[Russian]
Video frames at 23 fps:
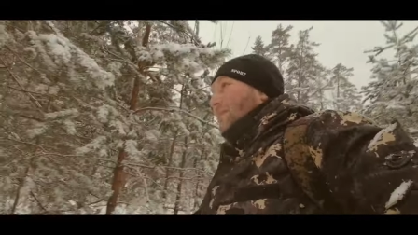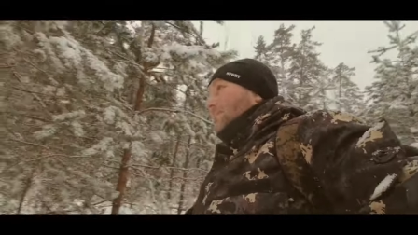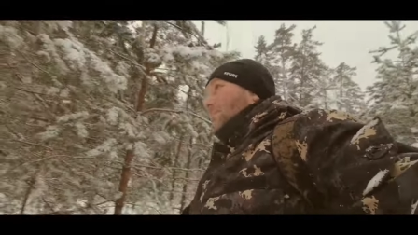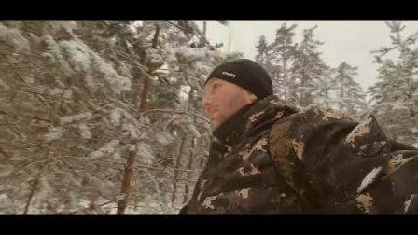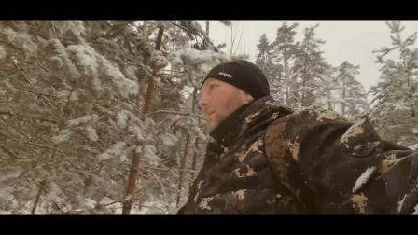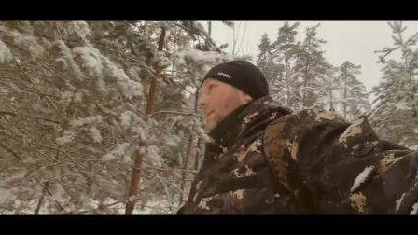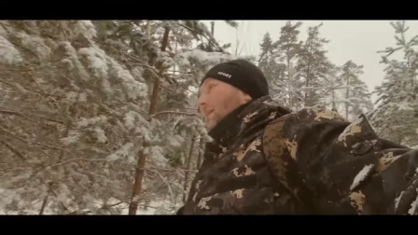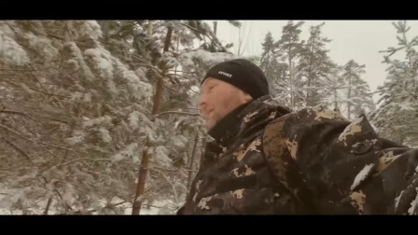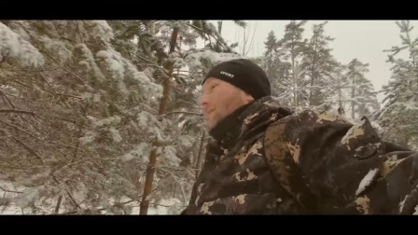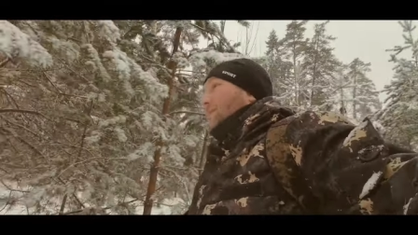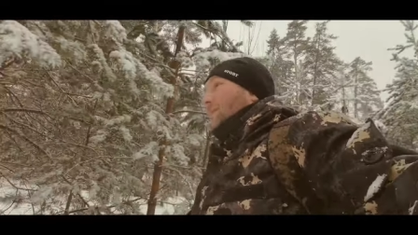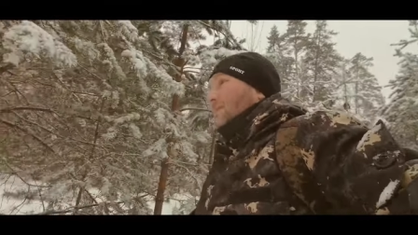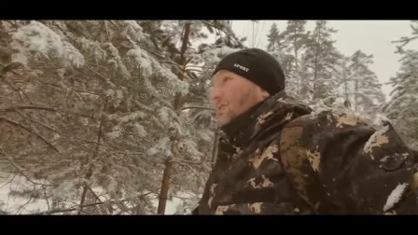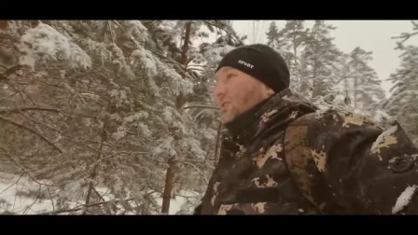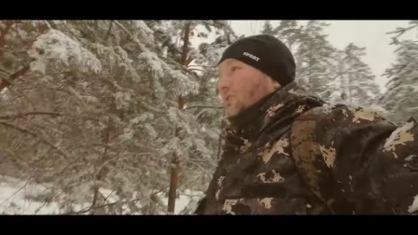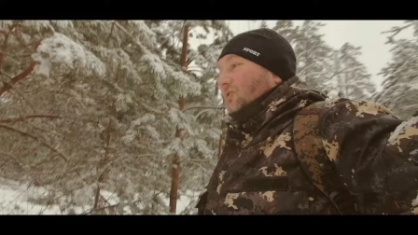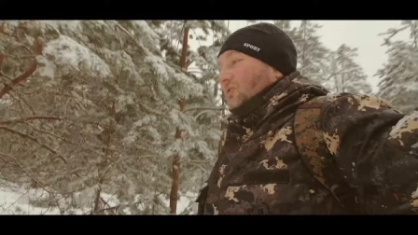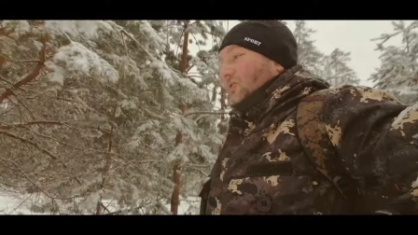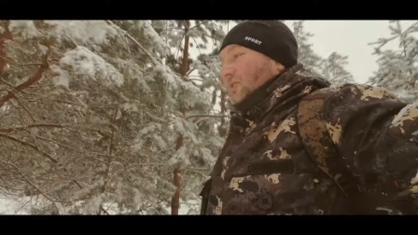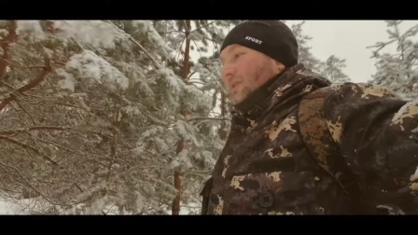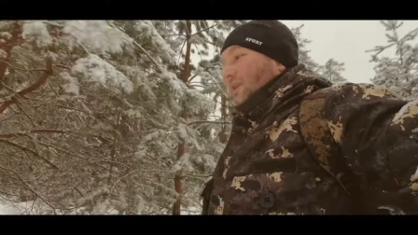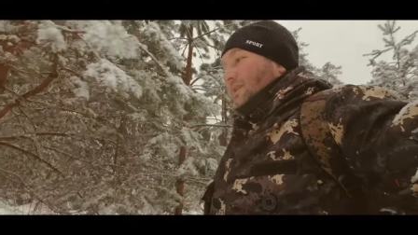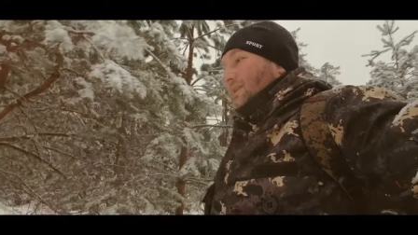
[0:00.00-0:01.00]
просить и
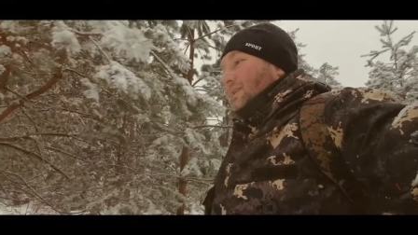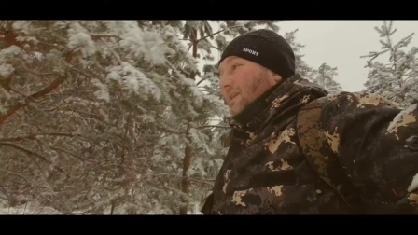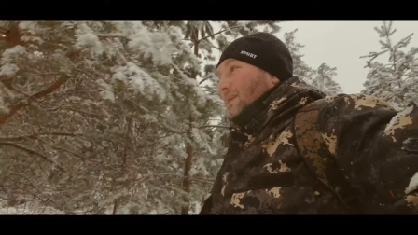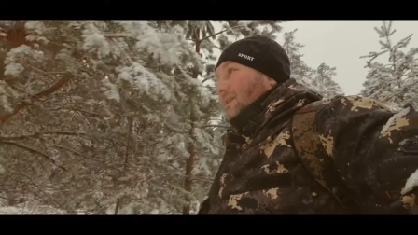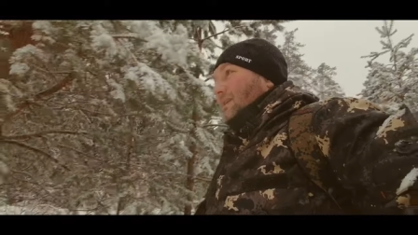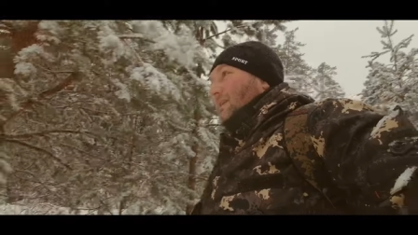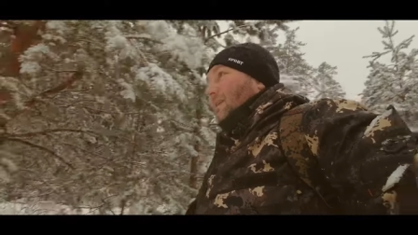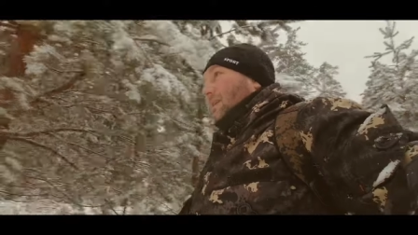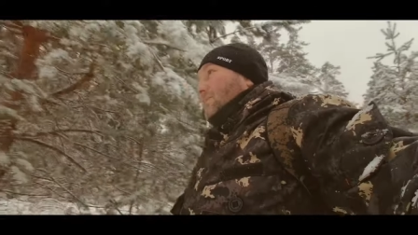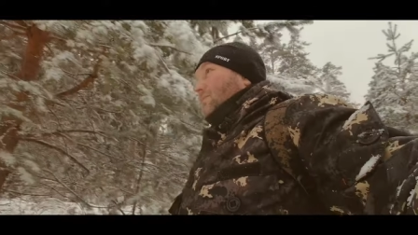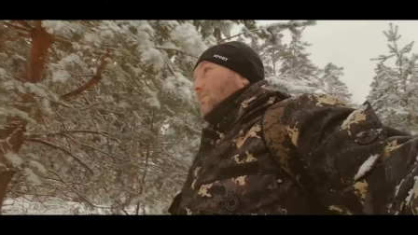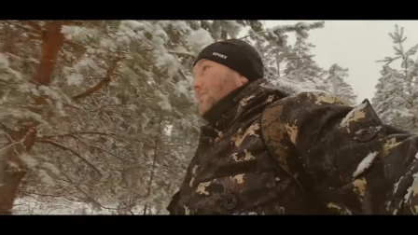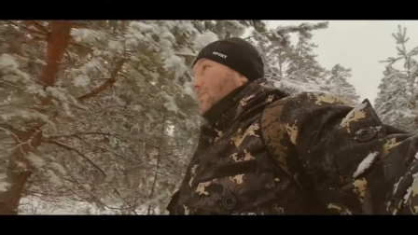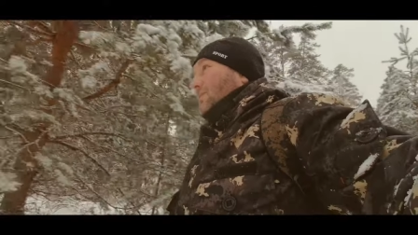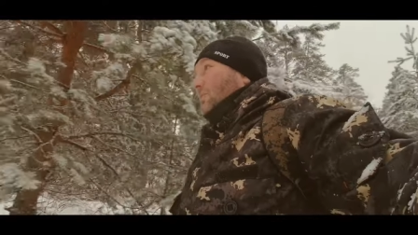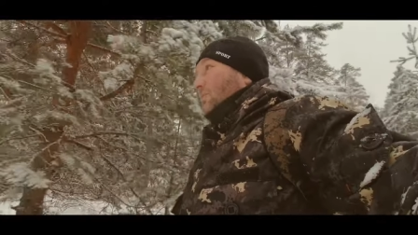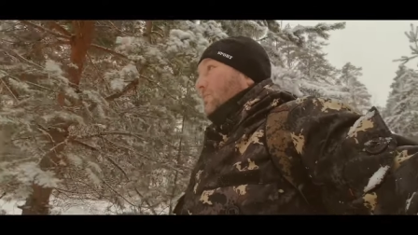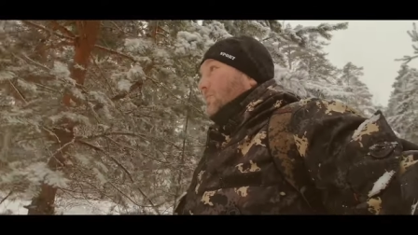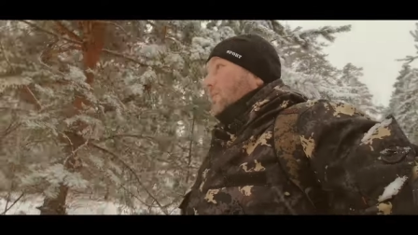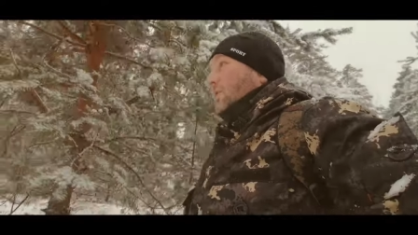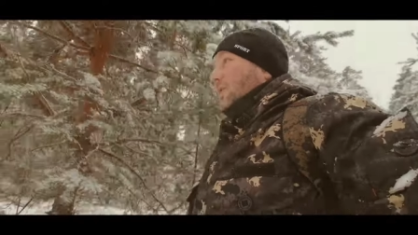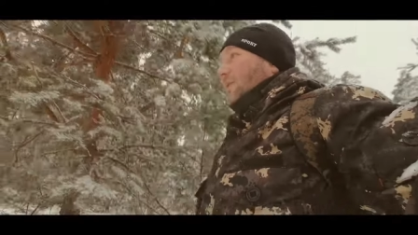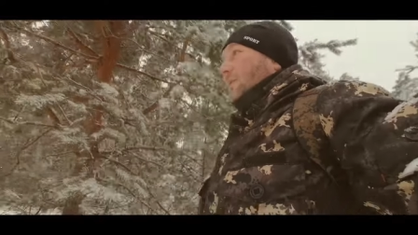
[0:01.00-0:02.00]
ждать ни от кого
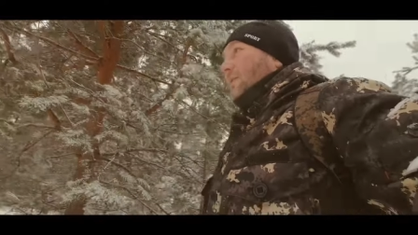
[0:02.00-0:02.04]
ничего